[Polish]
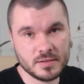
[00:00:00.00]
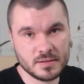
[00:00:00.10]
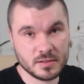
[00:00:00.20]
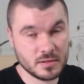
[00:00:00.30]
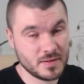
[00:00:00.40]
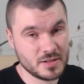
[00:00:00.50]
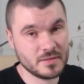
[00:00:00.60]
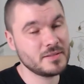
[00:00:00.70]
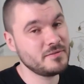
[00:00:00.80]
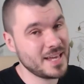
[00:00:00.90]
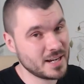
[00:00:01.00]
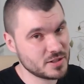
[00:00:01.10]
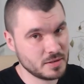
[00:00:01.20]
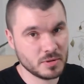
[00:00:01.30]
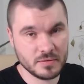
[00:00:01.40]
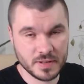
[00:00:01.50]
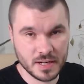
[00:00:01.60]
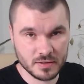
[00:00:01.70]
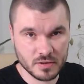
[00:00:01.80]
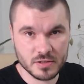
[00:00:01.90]
zastosować nawet większe
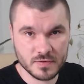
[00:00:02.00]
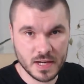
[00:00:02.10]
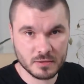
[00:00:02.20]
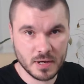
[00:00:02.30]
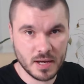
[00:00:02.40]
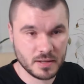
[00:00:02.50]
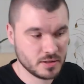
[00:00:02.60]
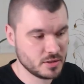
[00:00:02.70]
modyfikatory światła